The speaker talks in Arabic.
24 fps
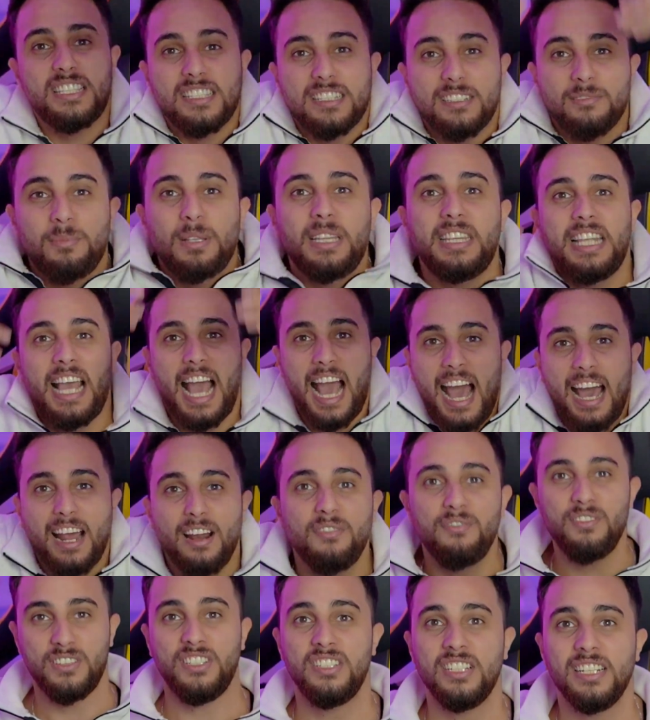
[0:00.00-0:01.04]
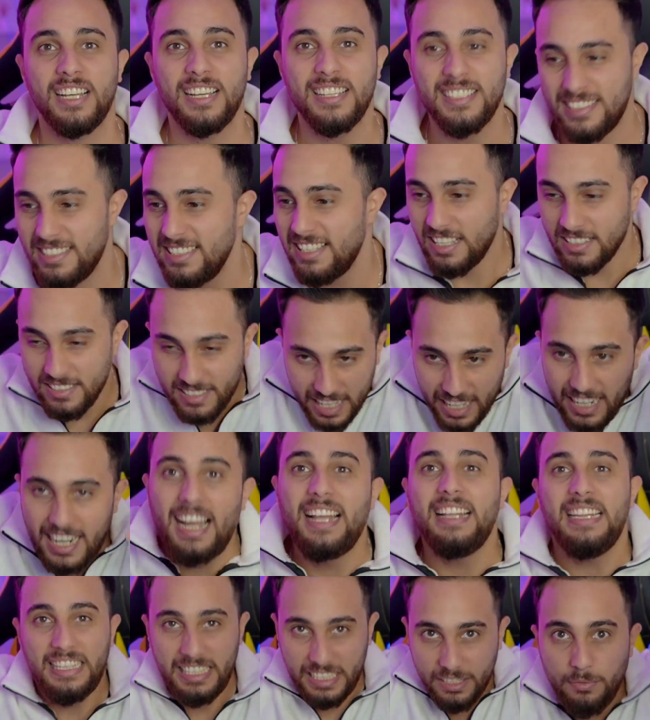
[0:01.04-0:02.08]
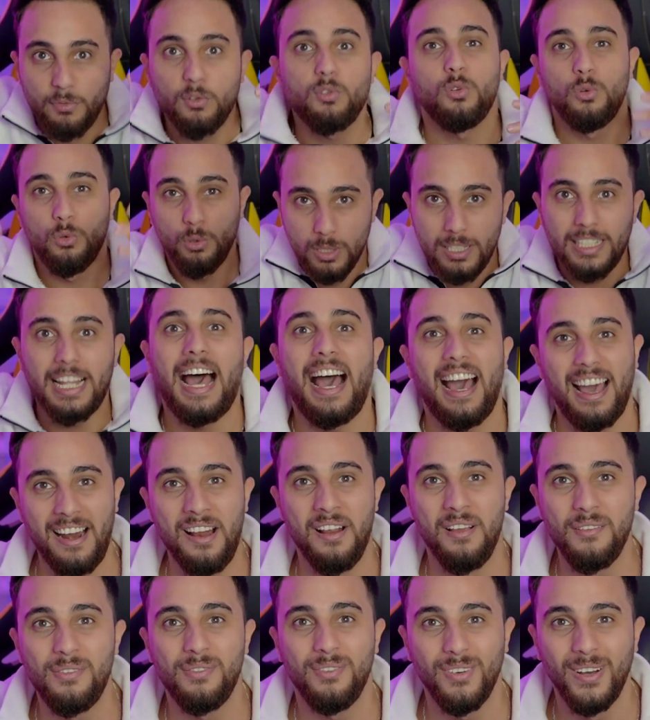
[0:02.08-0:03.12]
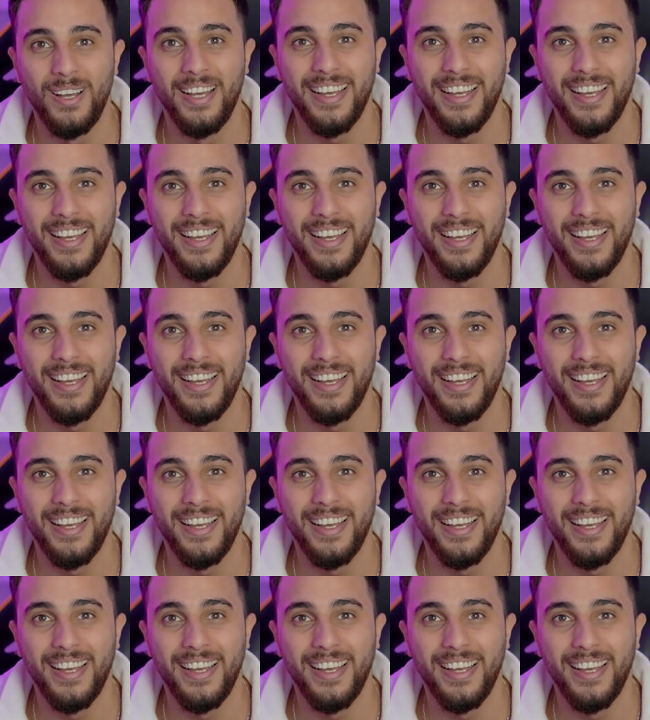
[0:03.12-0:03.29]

صرت بدي اعرف ايش القصه صار عندي فضول اعرف